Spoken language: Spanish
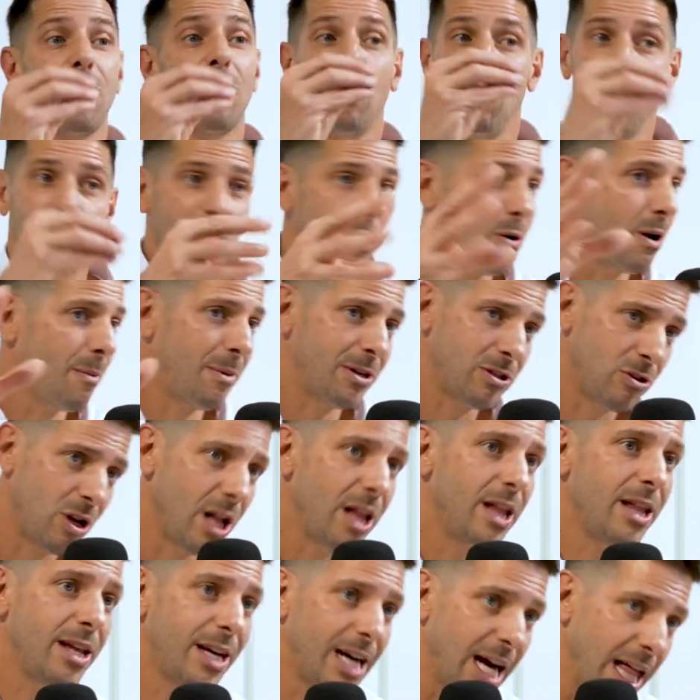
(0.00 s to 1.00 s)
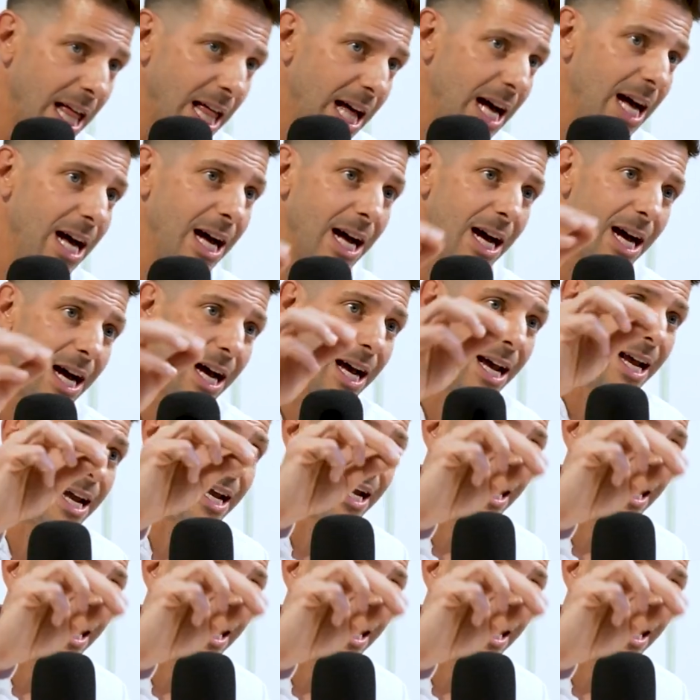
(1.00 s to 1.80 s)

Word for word: colocar una persona dedicada